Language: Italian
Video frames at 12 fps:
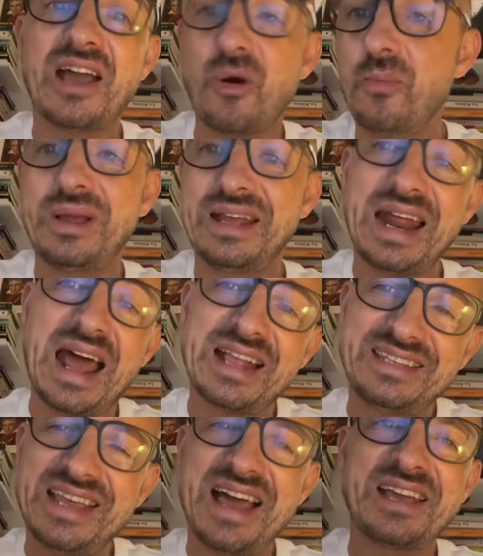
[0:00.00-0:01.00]
con,
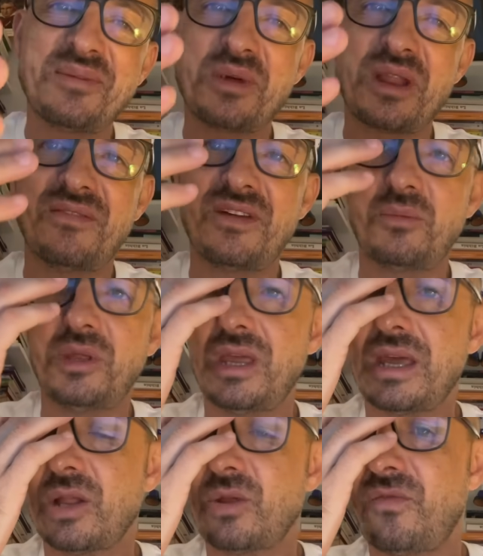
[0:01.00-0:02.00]
grazie anche per avermi
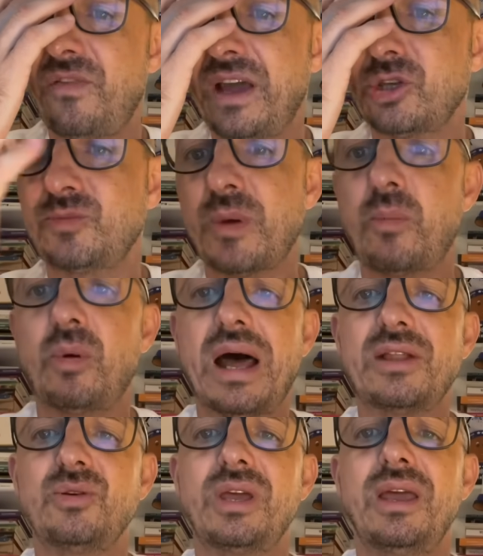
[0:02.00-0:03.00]
dedicato Fegato
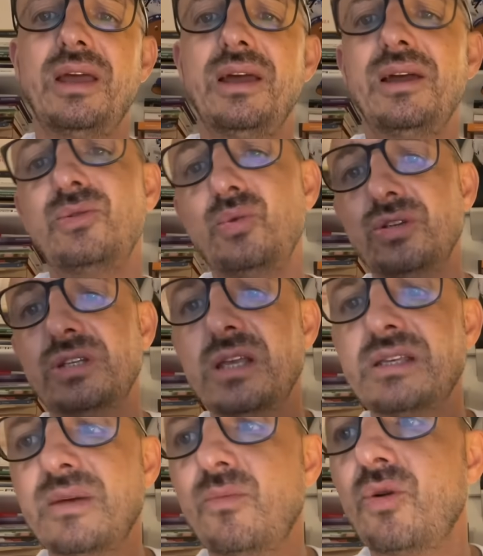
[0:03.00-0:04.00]
Spapolato, che tu lo sai, siamo